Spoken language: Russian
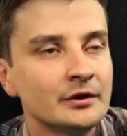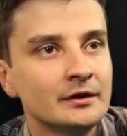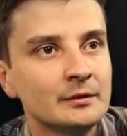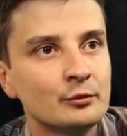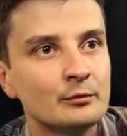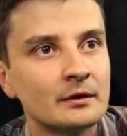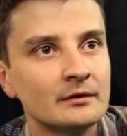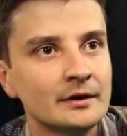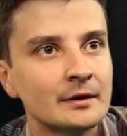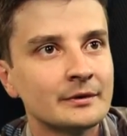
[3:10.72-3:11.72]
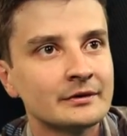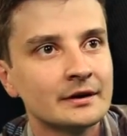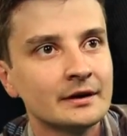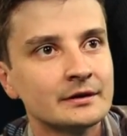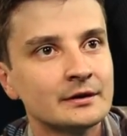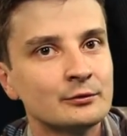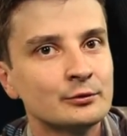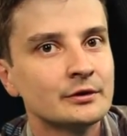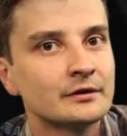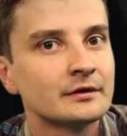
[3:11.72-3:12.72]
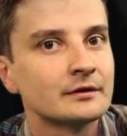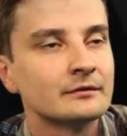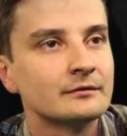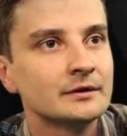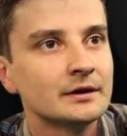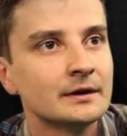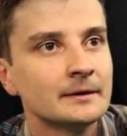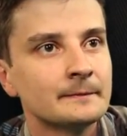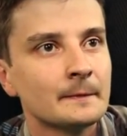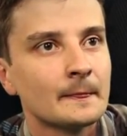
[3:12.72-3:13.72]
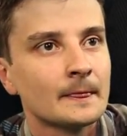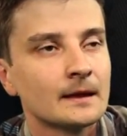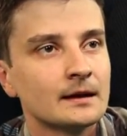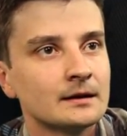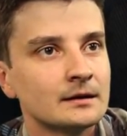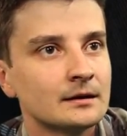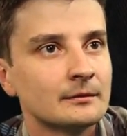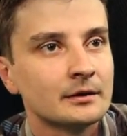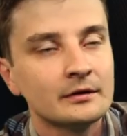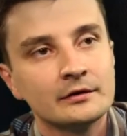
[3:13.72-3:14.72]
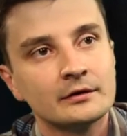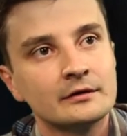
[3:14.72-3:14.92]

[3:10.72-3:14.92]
Все типы управления постоянно находятся в э, процессе